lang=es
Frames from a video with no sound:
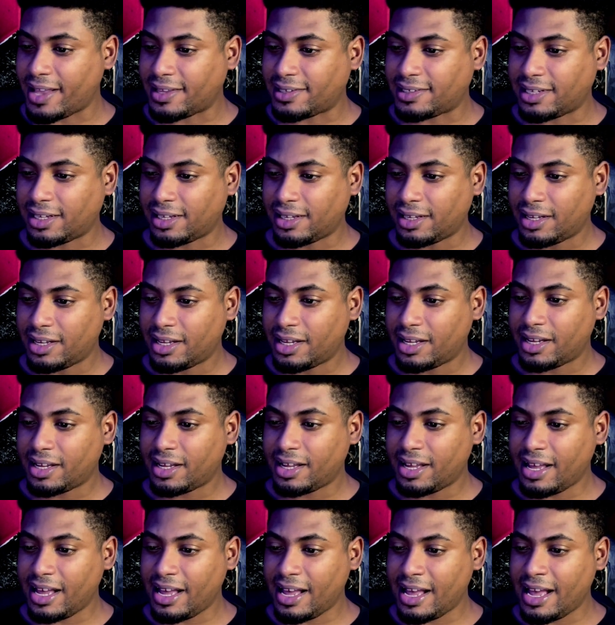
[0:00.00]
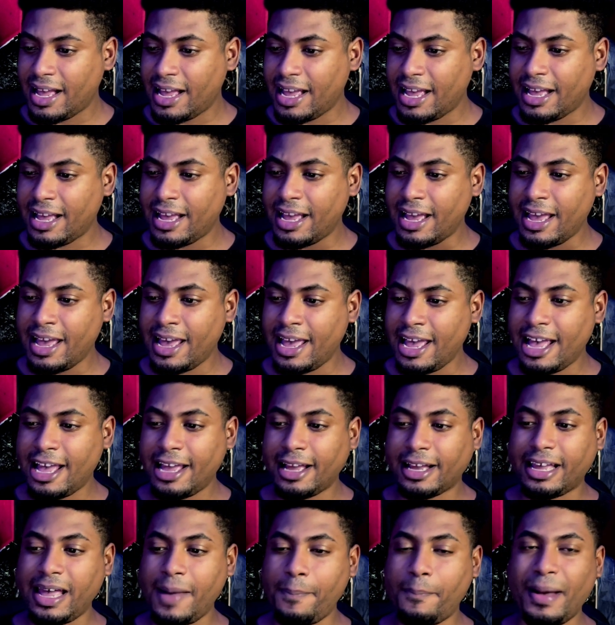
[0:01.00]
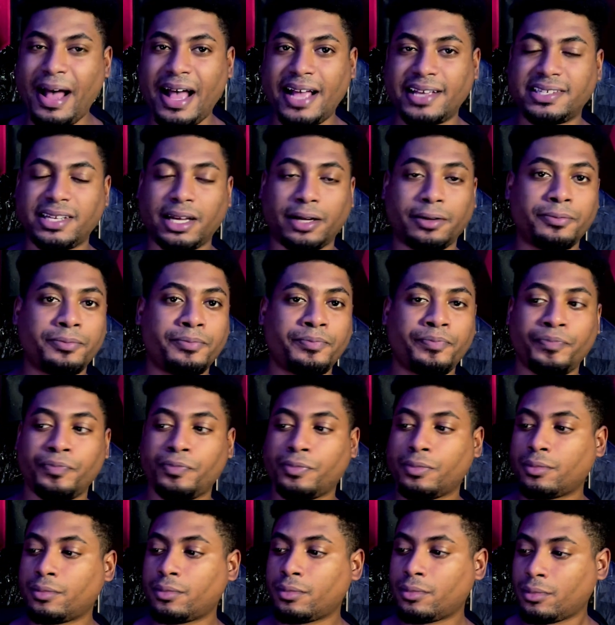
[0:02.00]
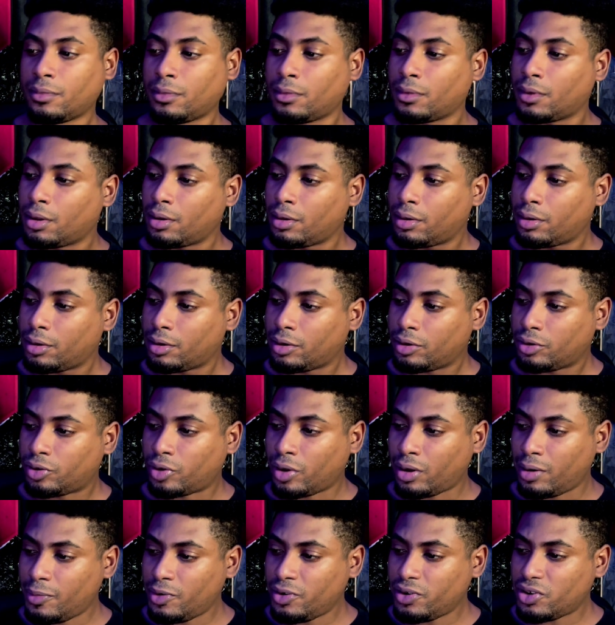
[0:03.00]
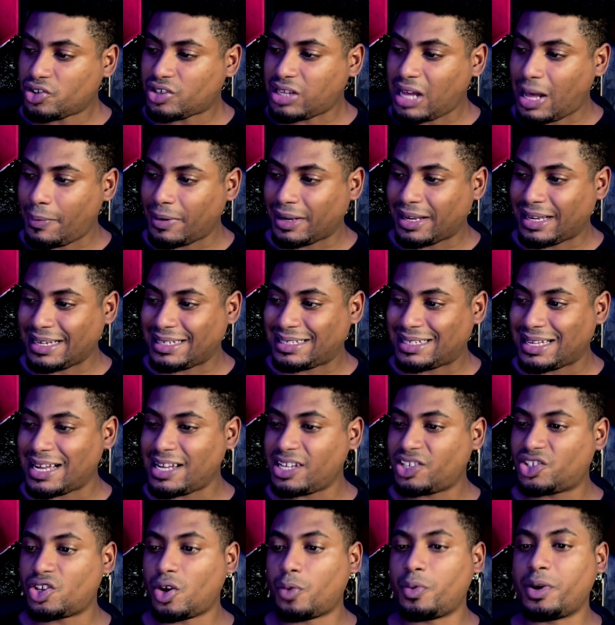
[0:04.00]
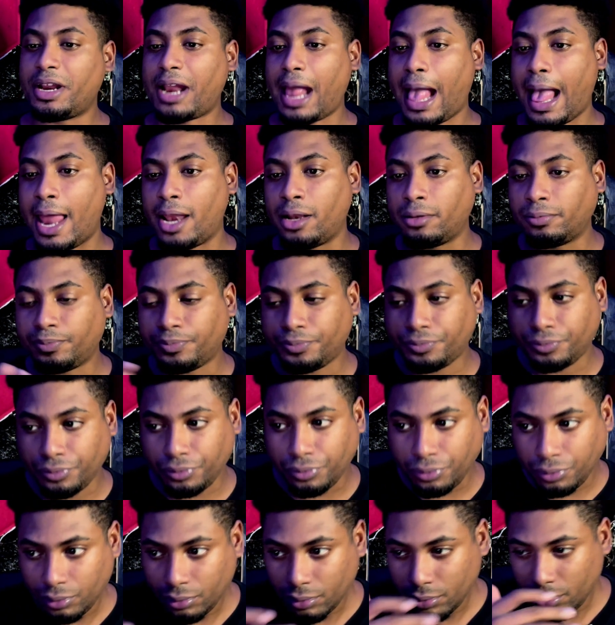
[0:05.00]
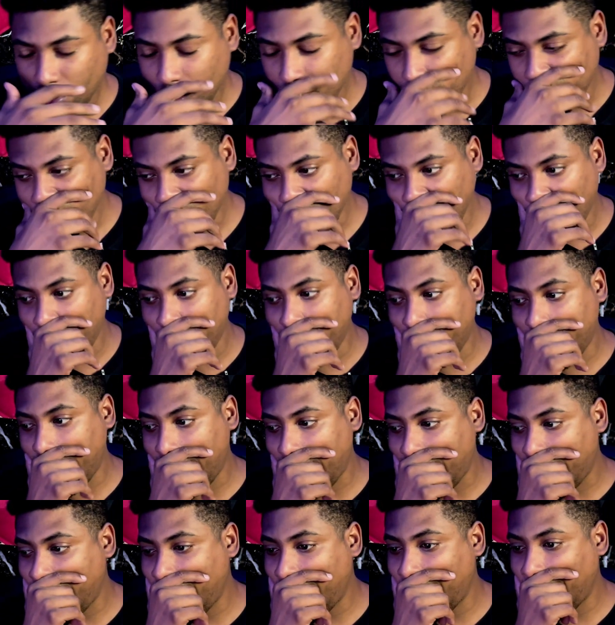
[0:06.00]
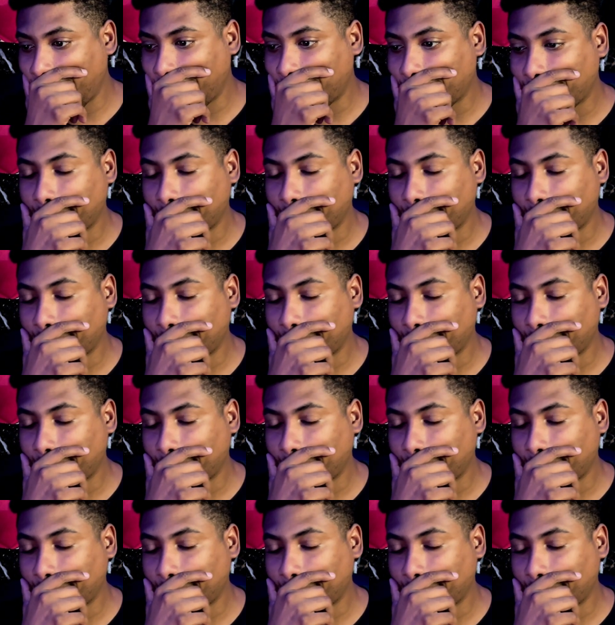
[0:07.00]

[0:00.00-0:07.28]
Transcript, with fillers: eso. Eh, ¿Qué pasa? todo el mundo sabe que se hizo viral eh,